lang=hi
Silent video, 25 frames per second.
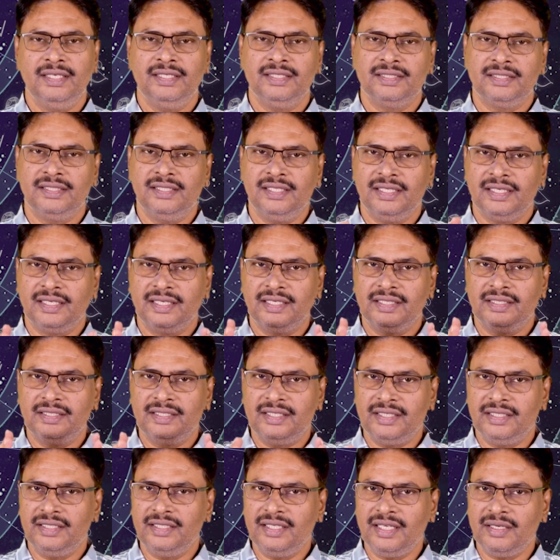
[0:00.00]
इसलिए कि
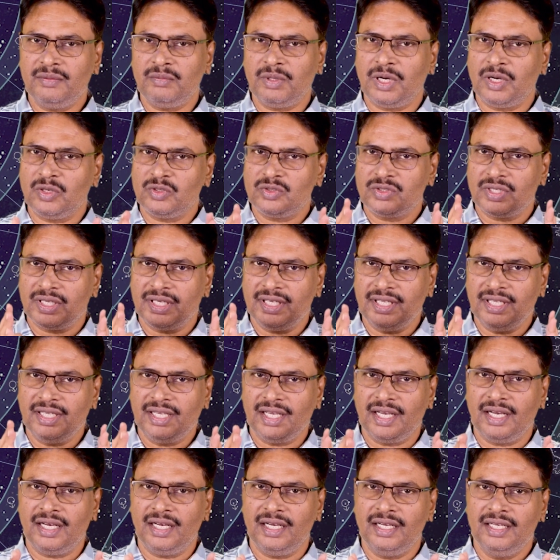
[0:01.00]
तृतीय भाव शनि
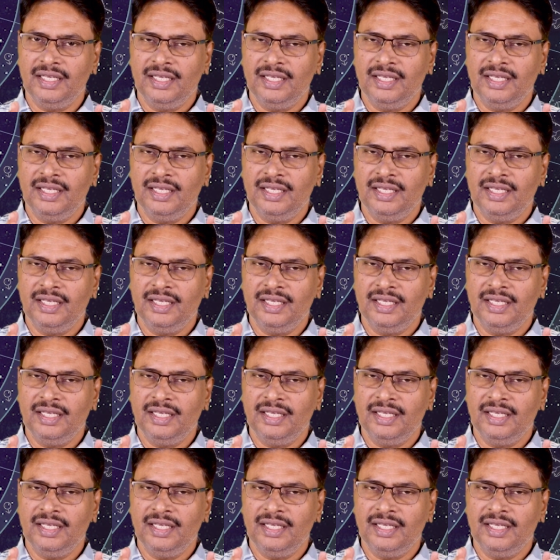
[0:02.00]
का